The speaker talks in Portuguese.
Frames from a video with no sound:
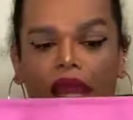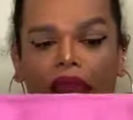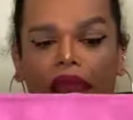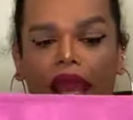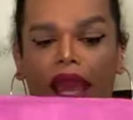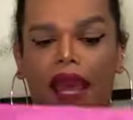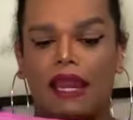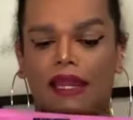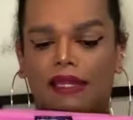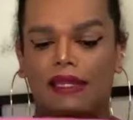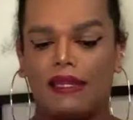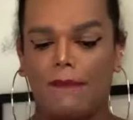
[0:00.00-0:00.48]

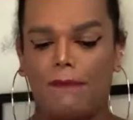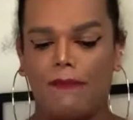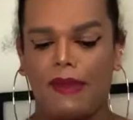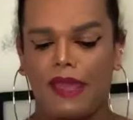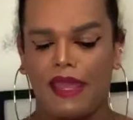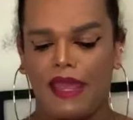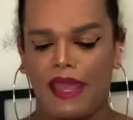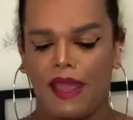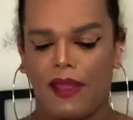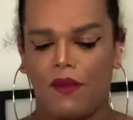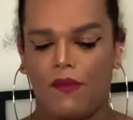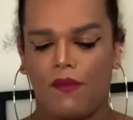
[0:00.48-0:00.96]
Ela
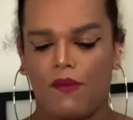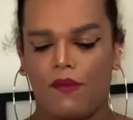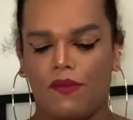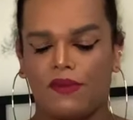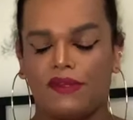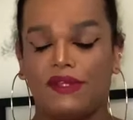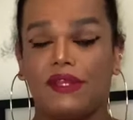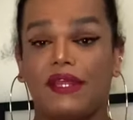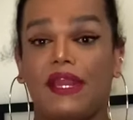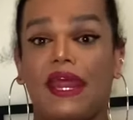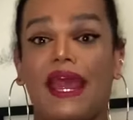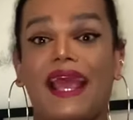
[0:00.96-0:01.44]
também é...
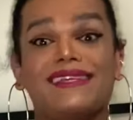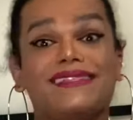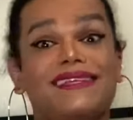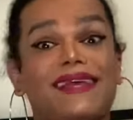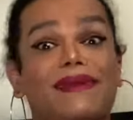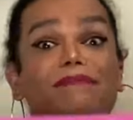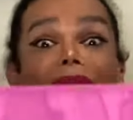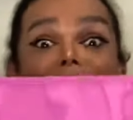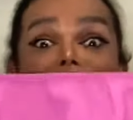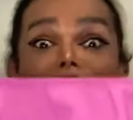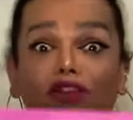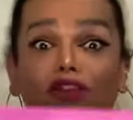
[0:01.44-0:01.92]
Essa
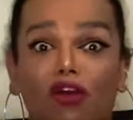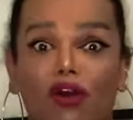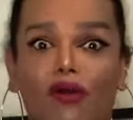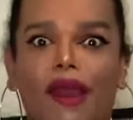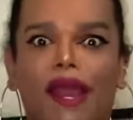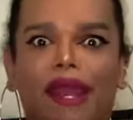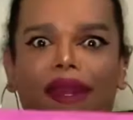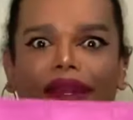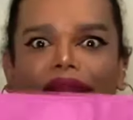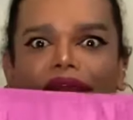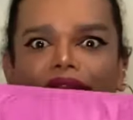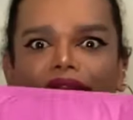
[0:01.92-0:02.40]
é menor
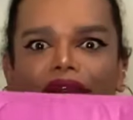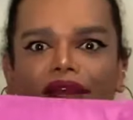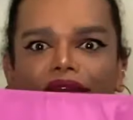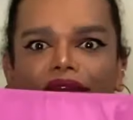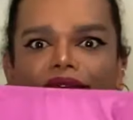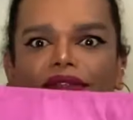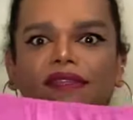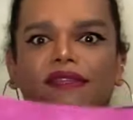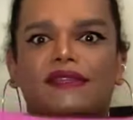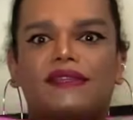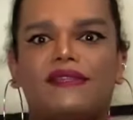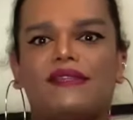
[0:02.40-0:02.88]
ainda, é
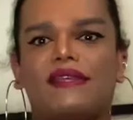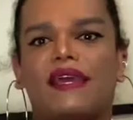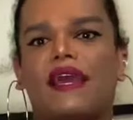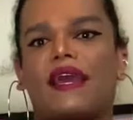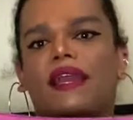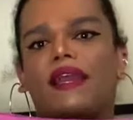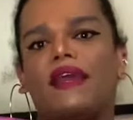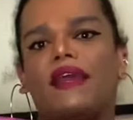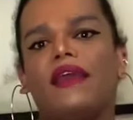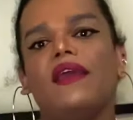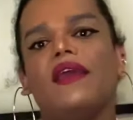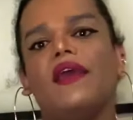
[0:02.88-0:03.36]

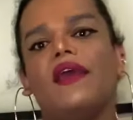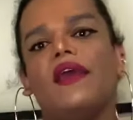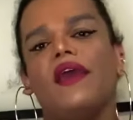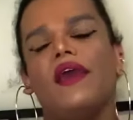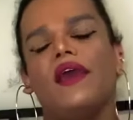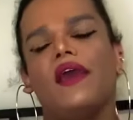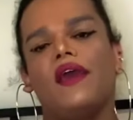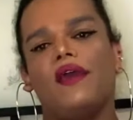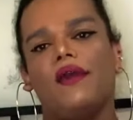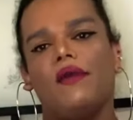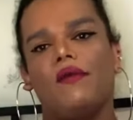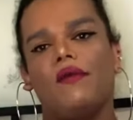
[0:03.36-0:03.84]
3XL.
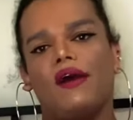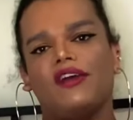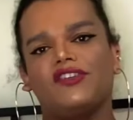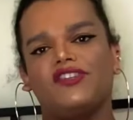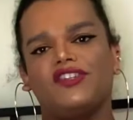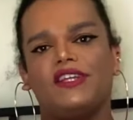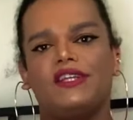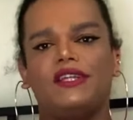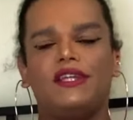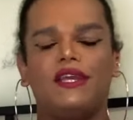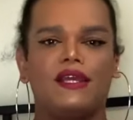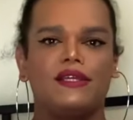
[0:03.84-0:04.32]
Eu acho
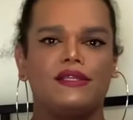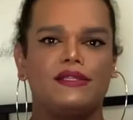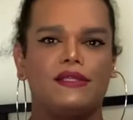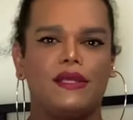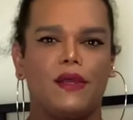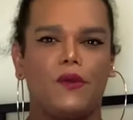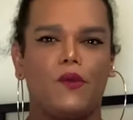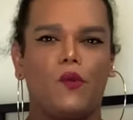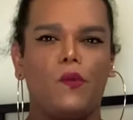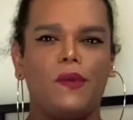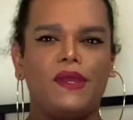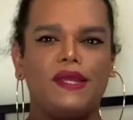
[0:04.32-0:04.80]
que tinha que
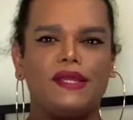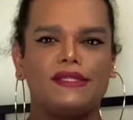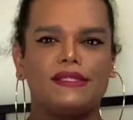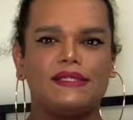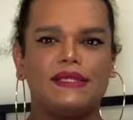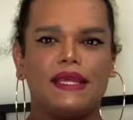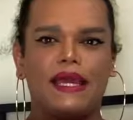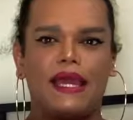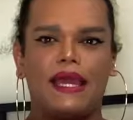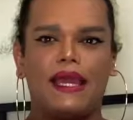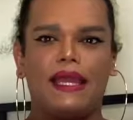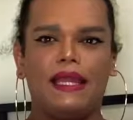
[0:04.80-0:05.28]
ser
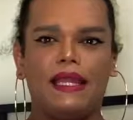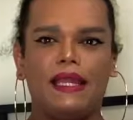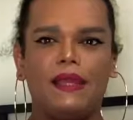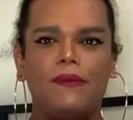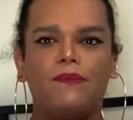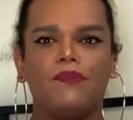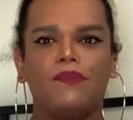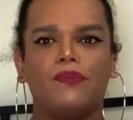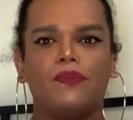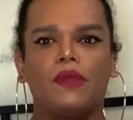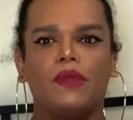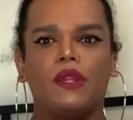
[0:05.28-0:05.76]

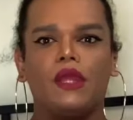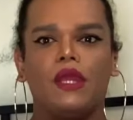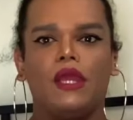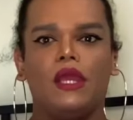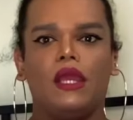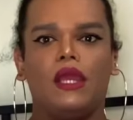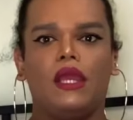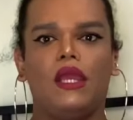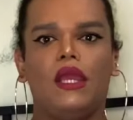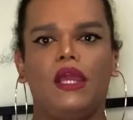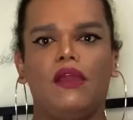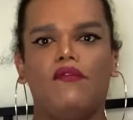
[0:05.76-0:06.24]
1XL.
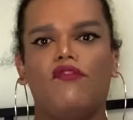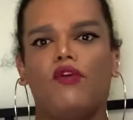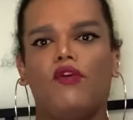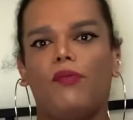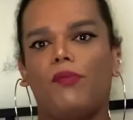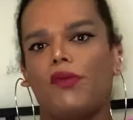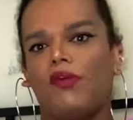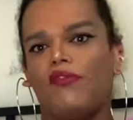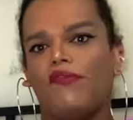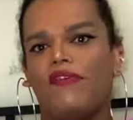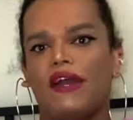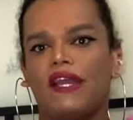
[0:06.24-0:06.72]
E vou
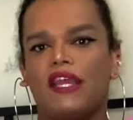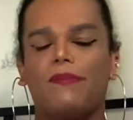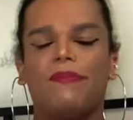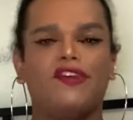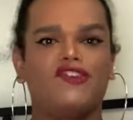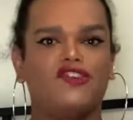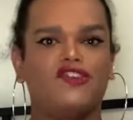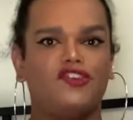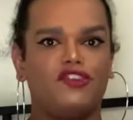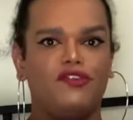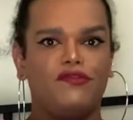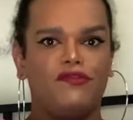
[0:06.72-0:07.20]
provar aqui
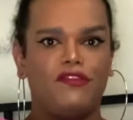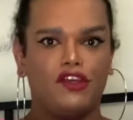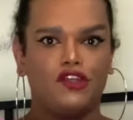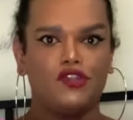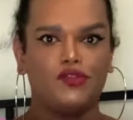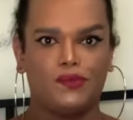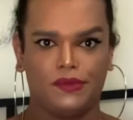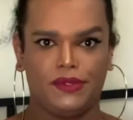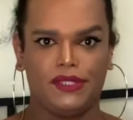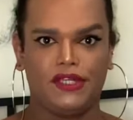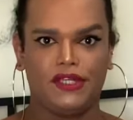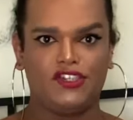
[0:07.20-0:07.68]
pra gente ver
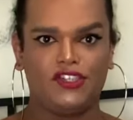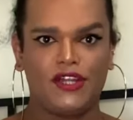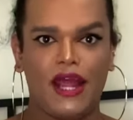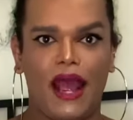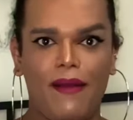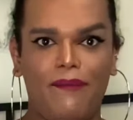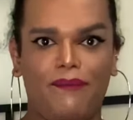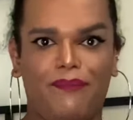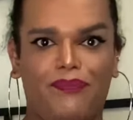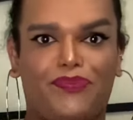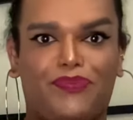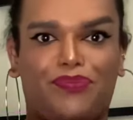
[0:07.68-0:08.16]
juntas,
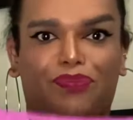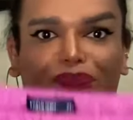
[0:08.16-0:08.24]
tá?